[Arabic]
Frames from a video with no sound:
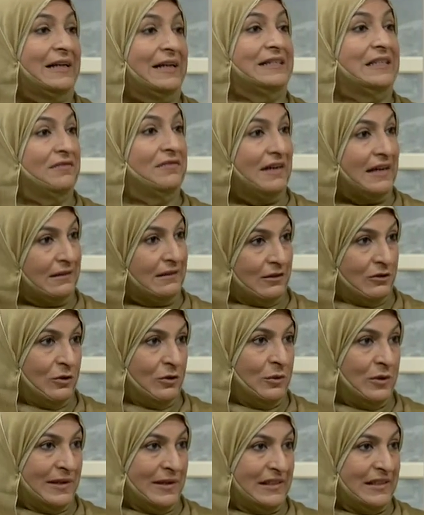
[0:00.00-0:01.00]
ليس فقط
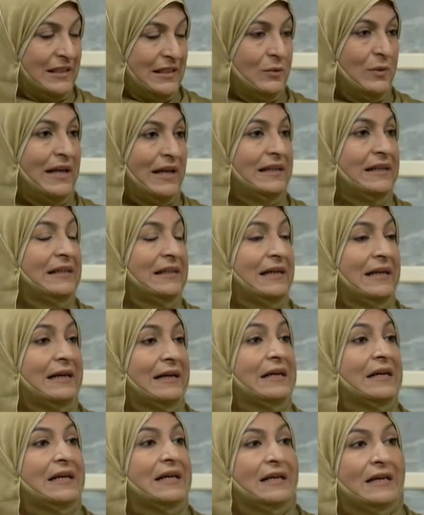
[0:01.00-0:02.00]
للدبلوماسيين ولكن الى
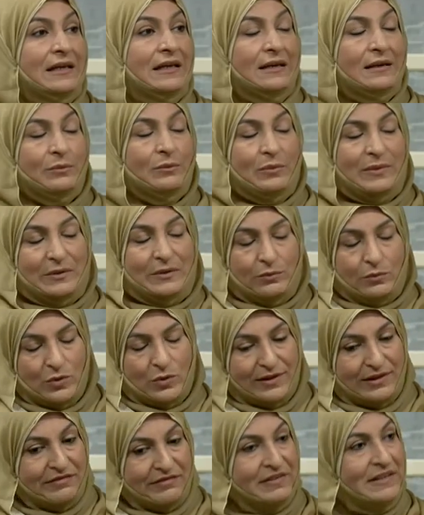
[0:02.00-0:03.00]
آه،
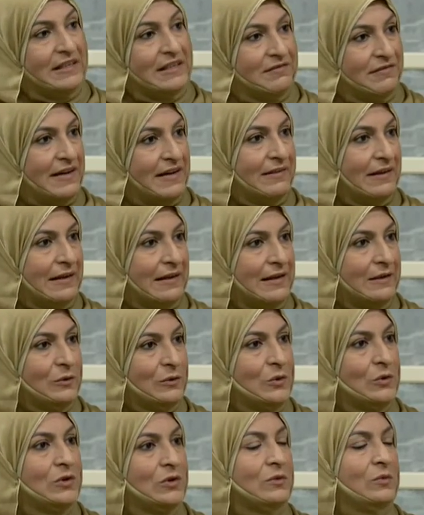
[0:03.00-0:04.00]
موظفين انفاذ
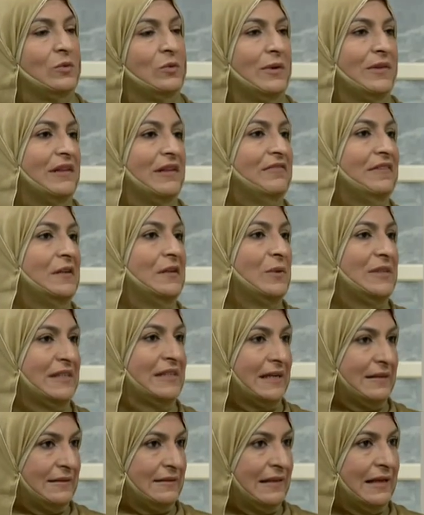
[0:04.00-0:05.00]
القانون موظفين
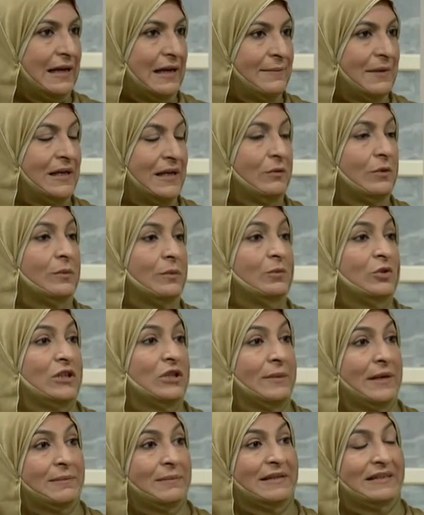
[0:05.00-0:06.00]
وزاره العدل امل
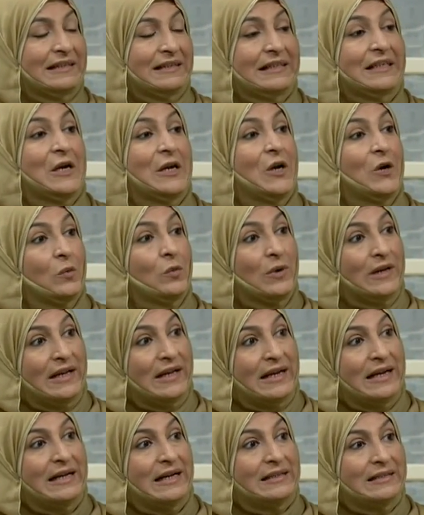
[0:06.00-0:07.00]
والمجتمع المدني
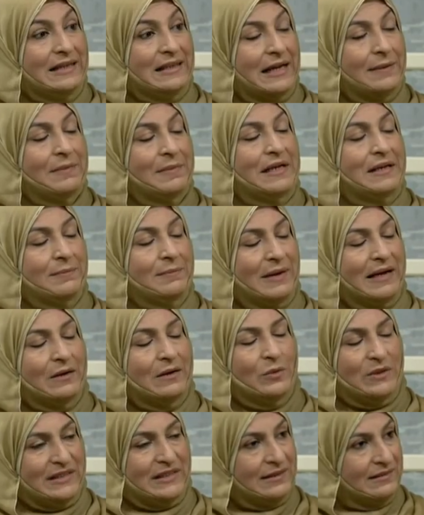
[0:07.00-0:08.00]
والان نعمل مع
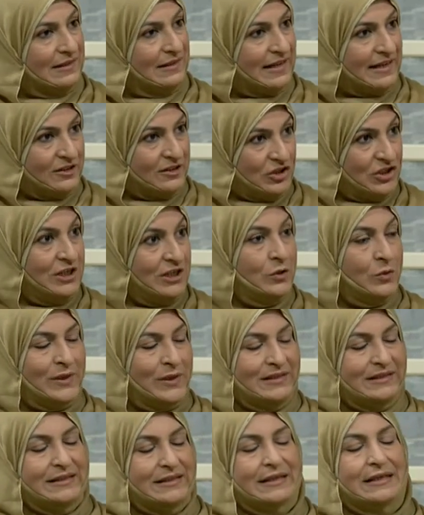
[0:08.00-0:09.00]
وزاره الخارجيه
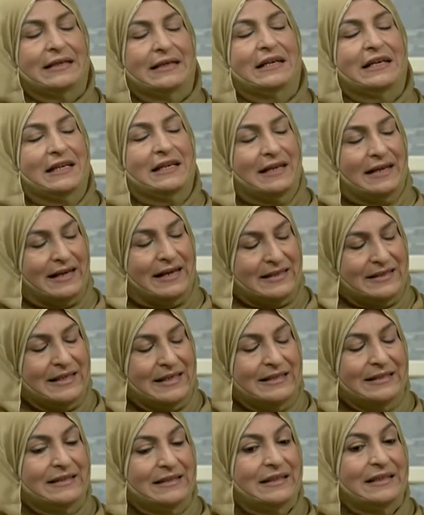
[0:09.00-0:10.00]
الكويتيه
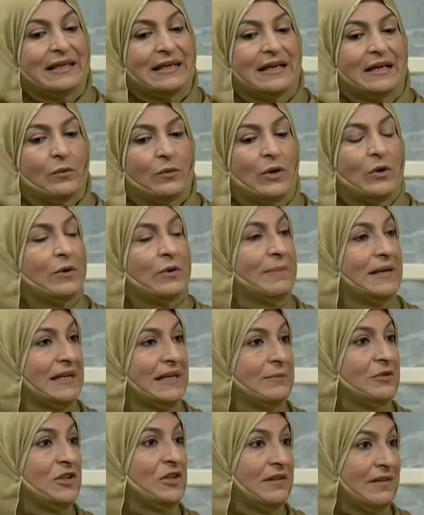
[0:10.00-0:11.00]
احسنتي وهو
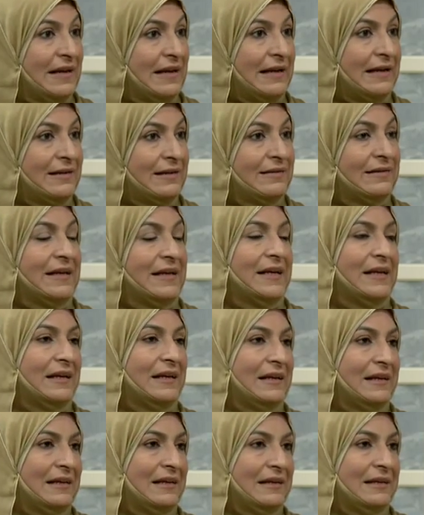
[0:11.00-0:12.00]
البرنامج الثالث
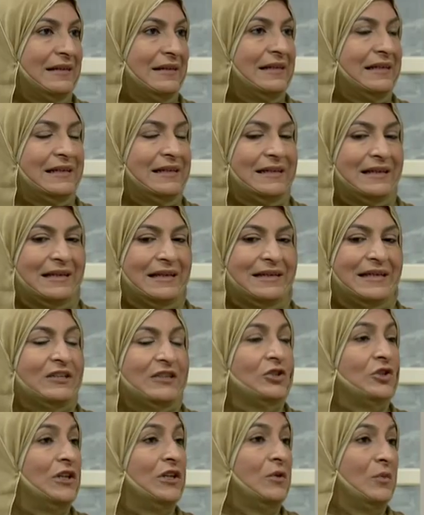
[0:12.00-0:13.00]
آه،
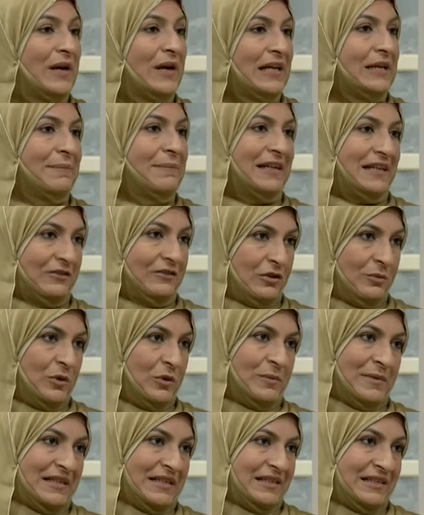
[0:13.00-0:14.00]
لنشر آه، الوعي بين
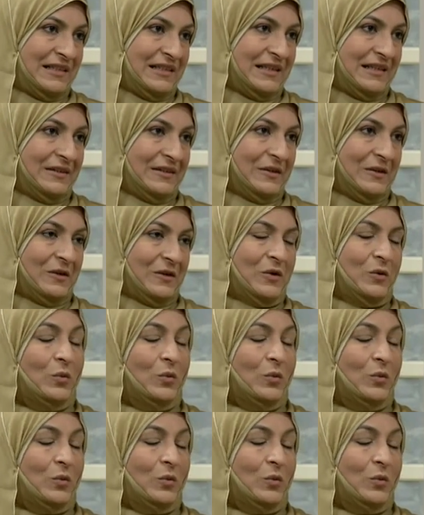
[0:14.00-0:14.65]
الدبلوماسيين تمام.